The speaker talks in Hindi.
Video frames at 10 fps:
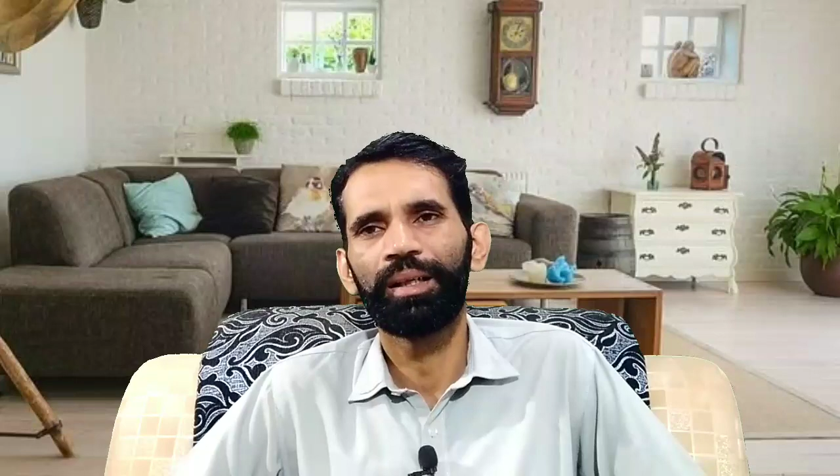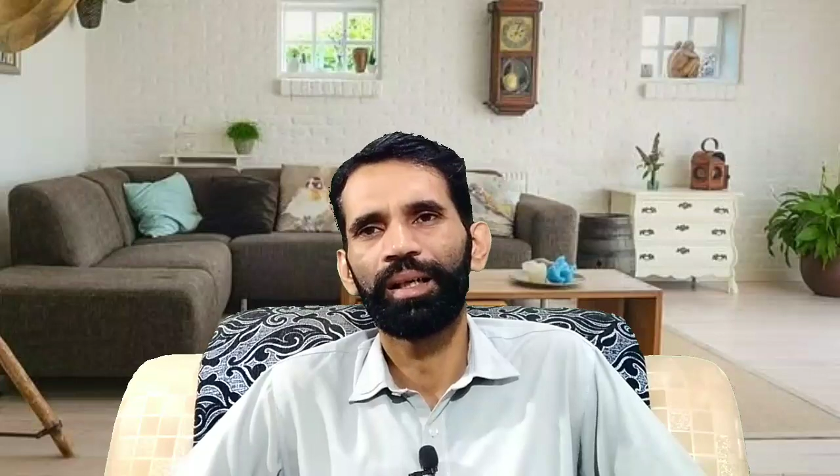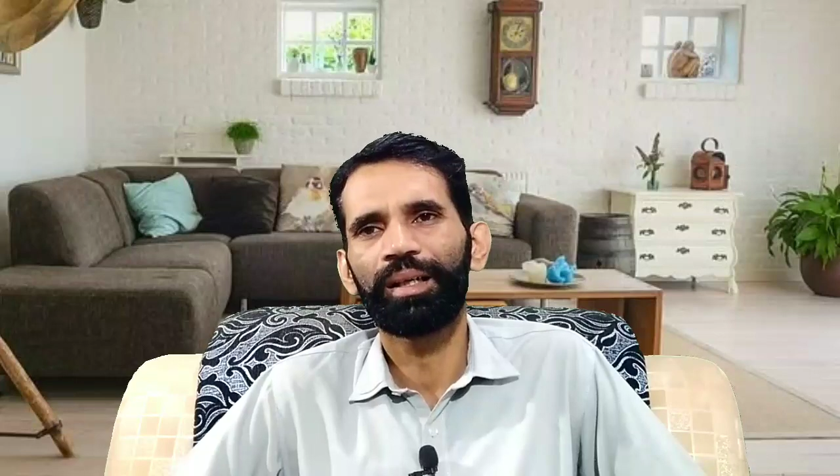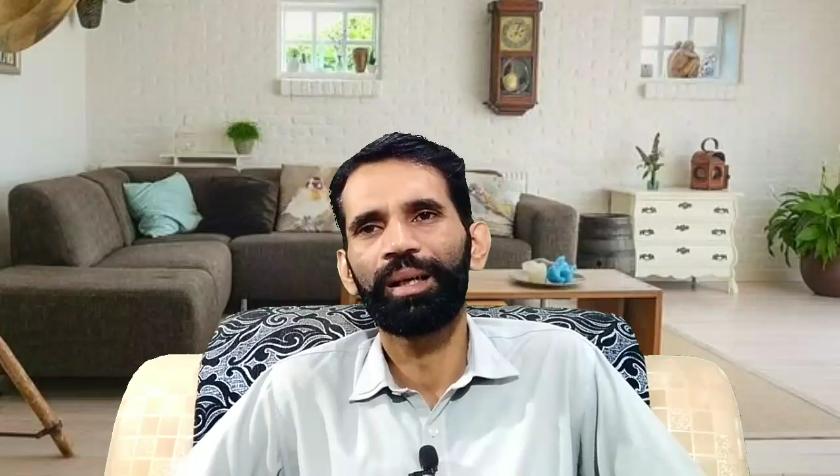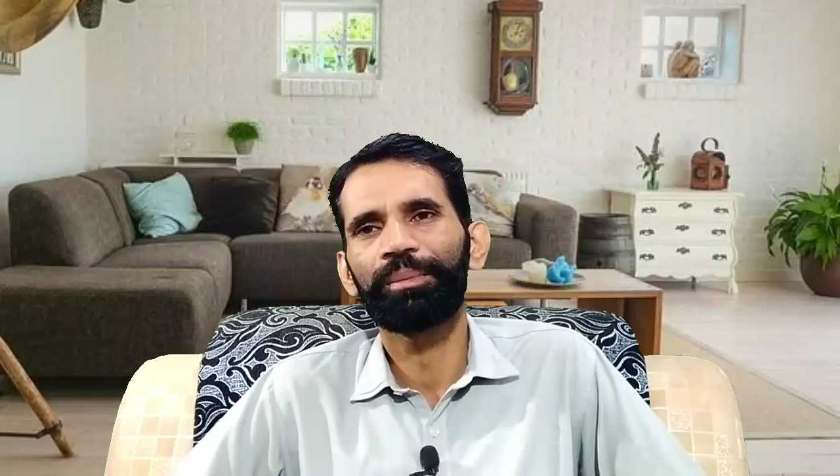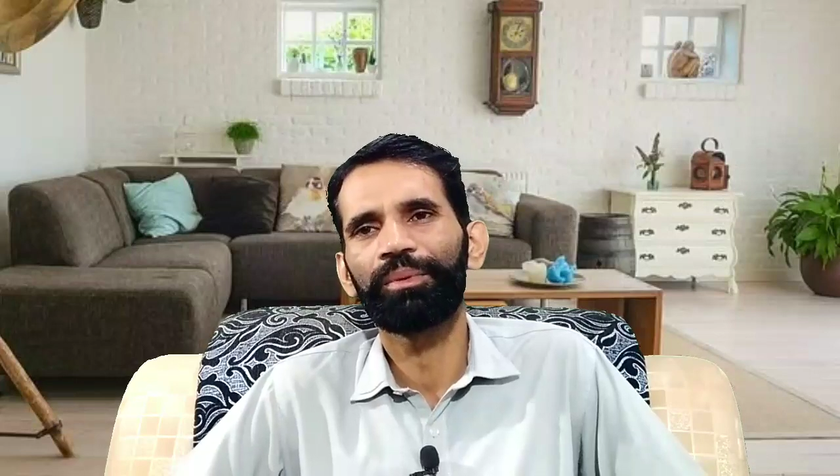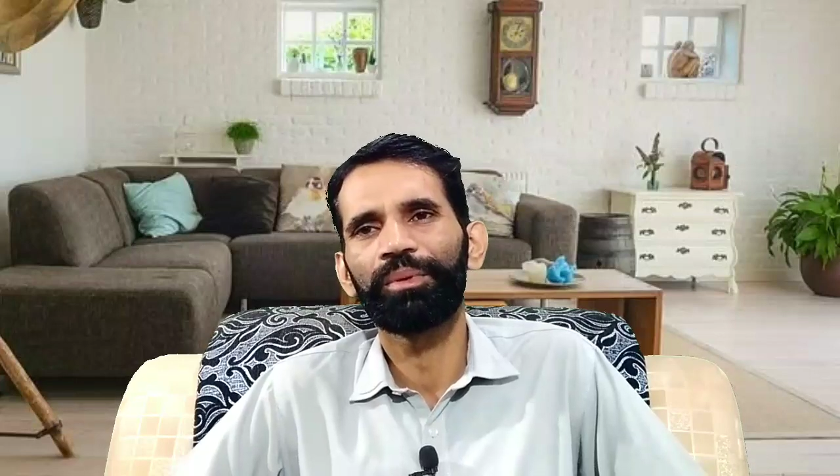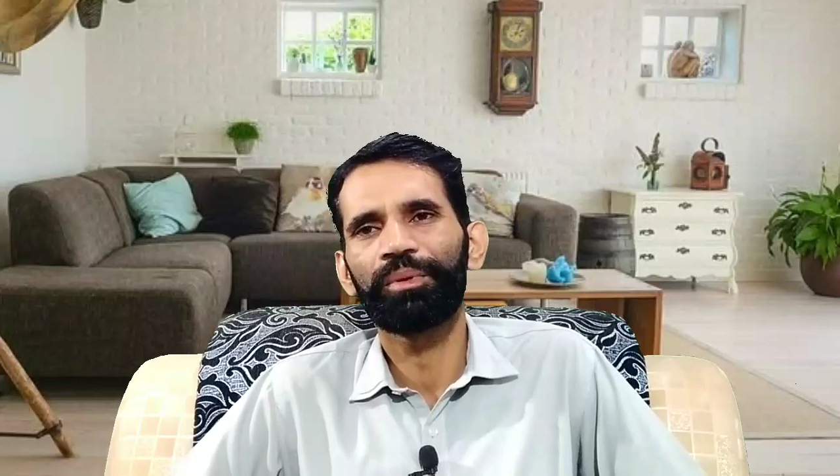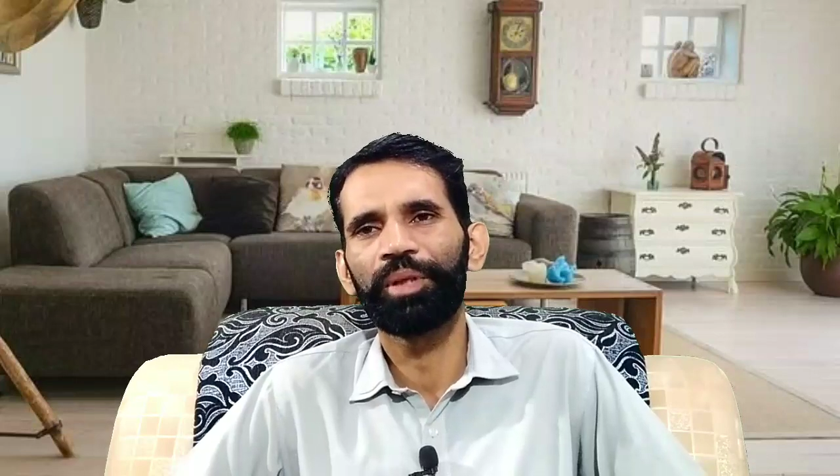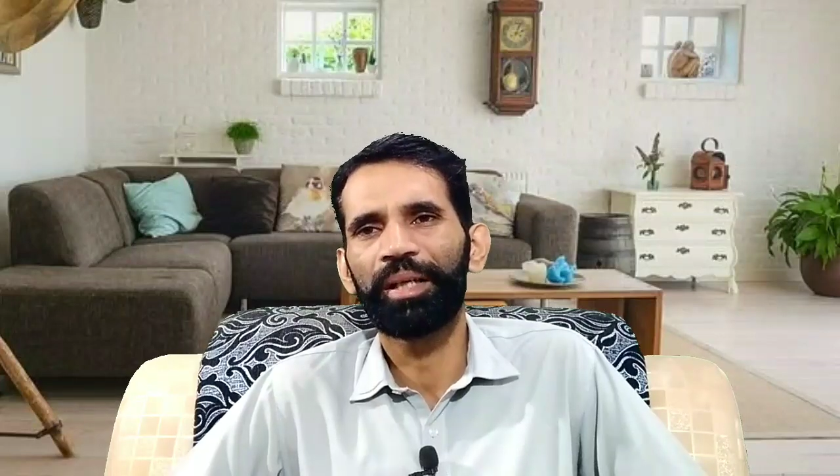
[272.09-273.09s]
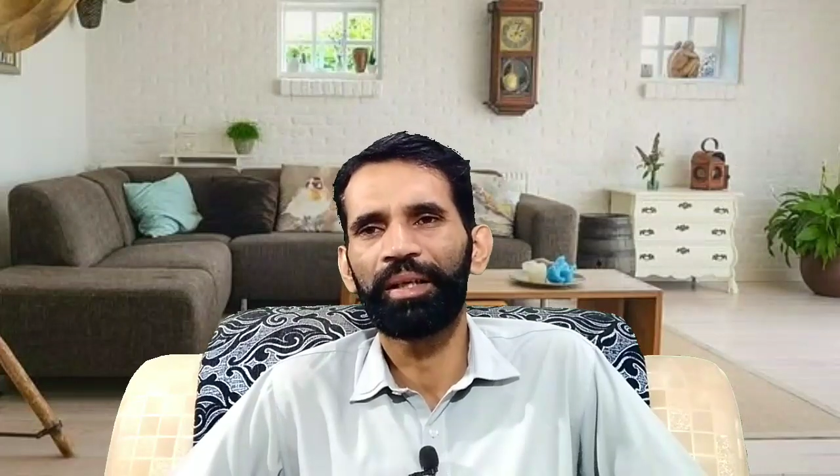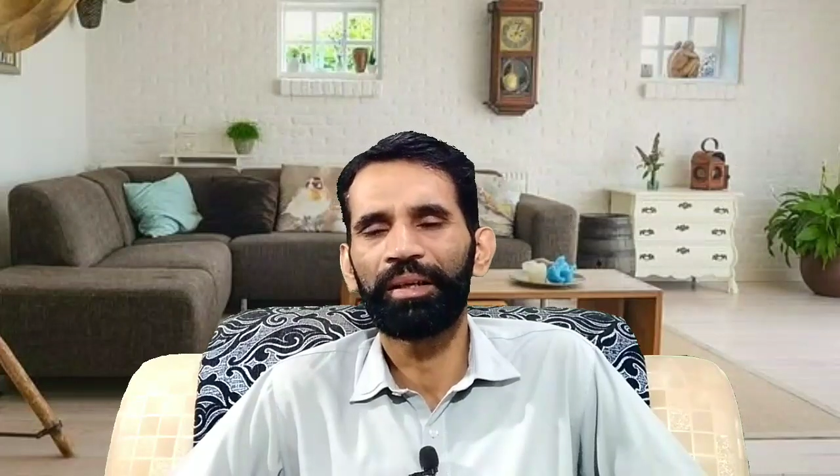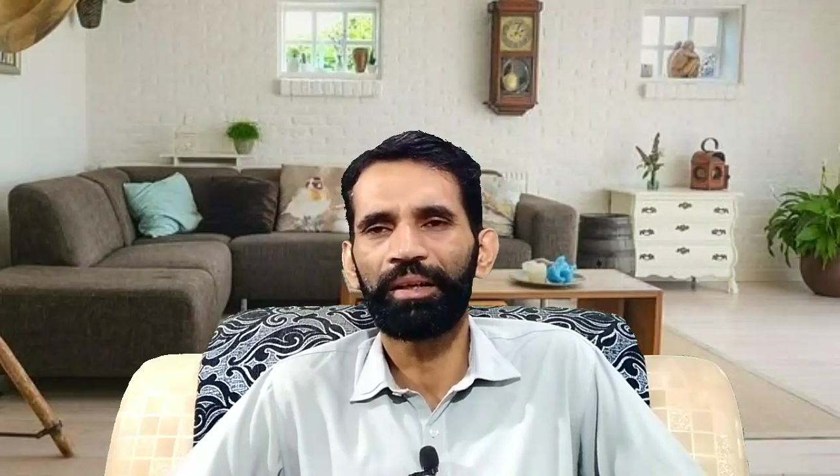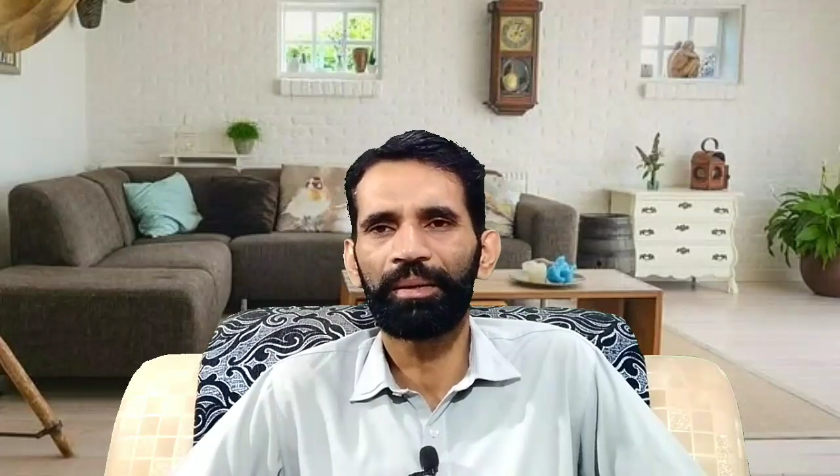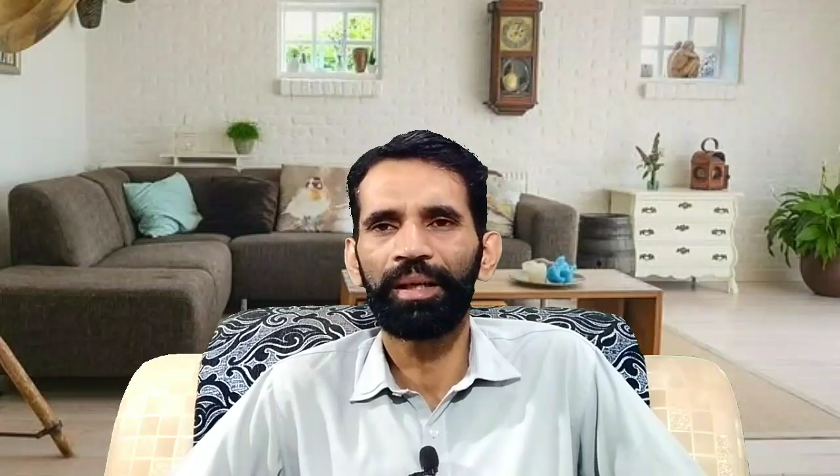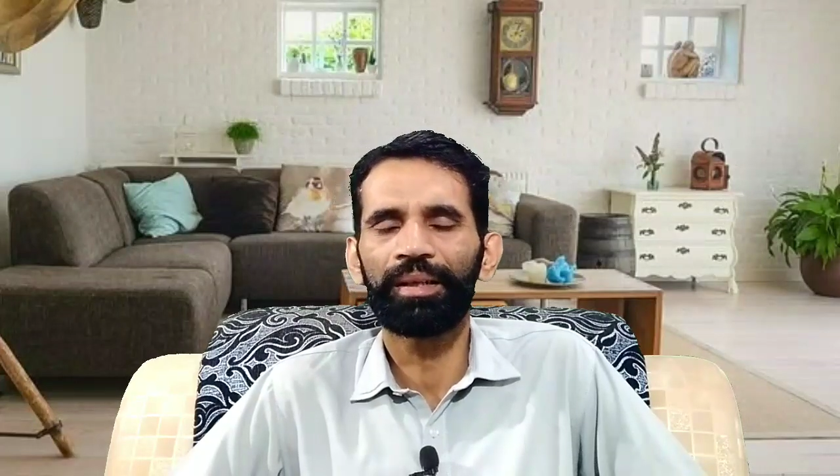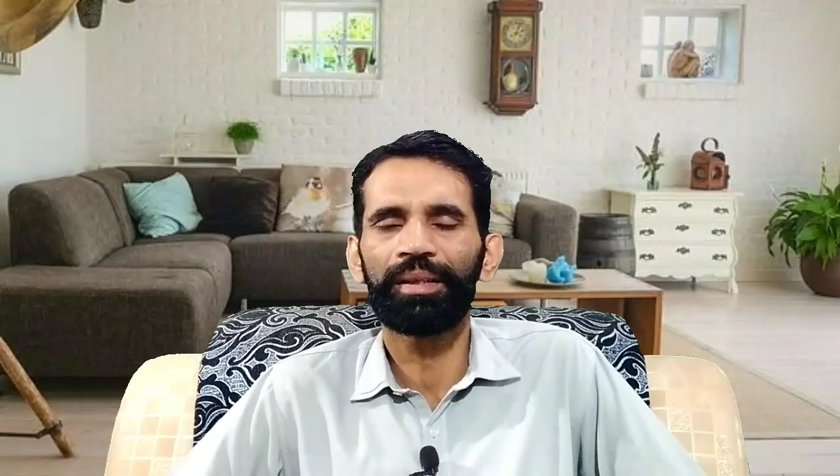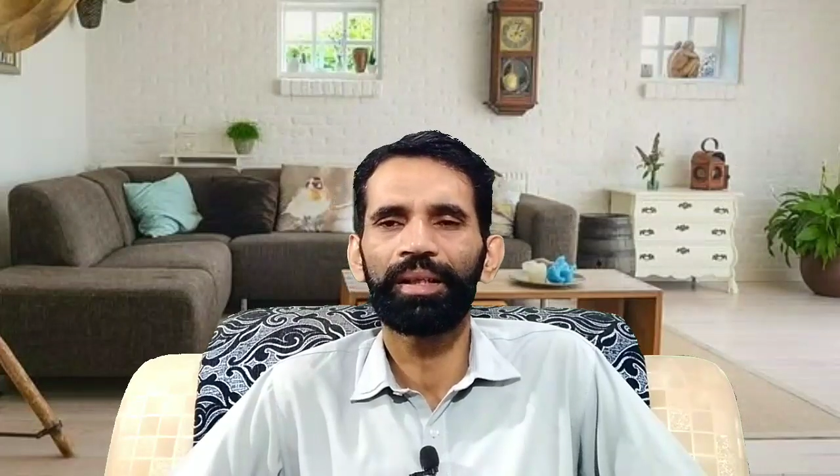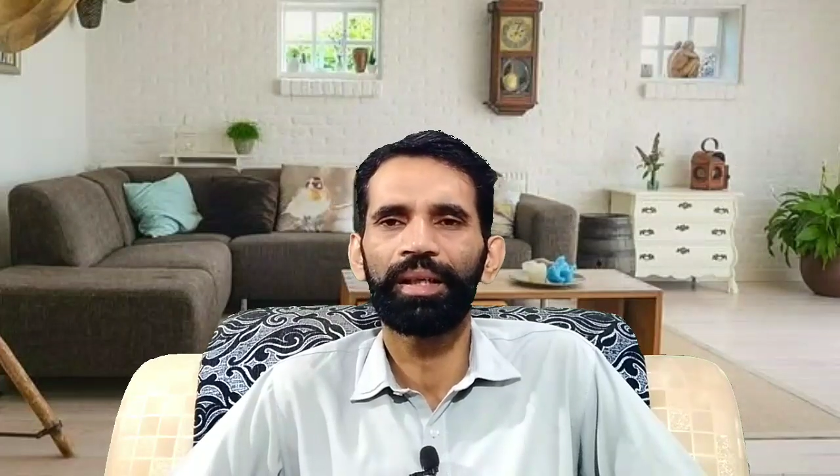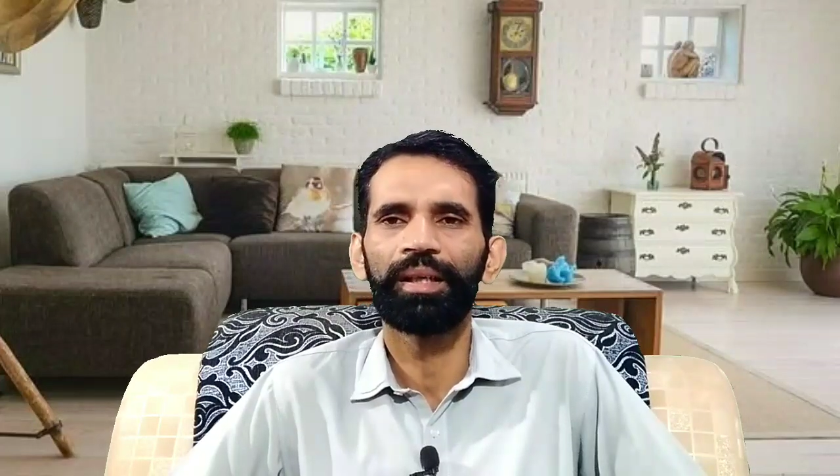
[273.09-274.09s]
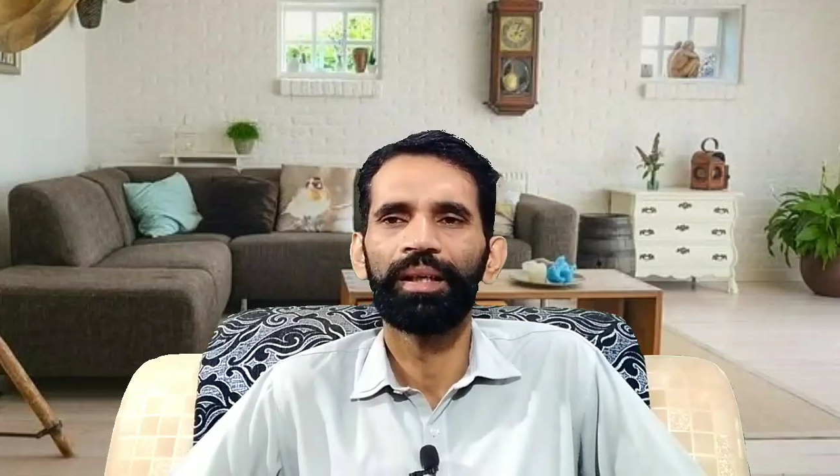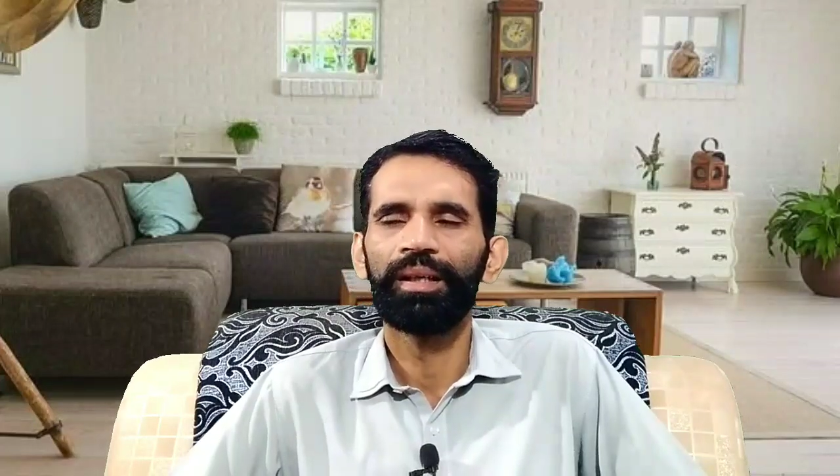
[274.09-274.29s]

अगर आपको कोई हैकिंग ट्रिक आते हैं